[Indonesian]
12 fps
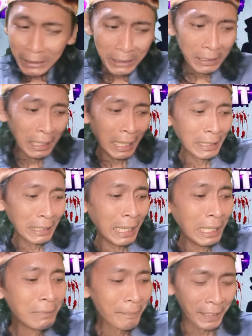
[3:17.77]
tenang
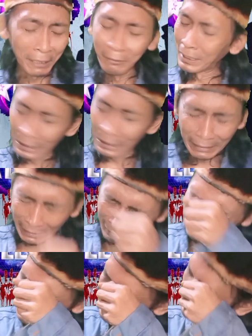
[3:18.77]
tekuat, aing
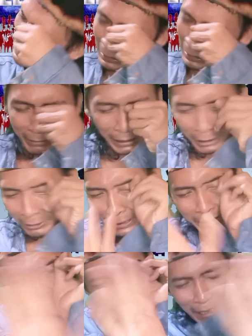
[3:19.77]
tekuat Tidak bisa
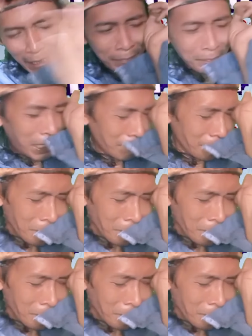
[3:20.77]
teruskan ya maaf maaf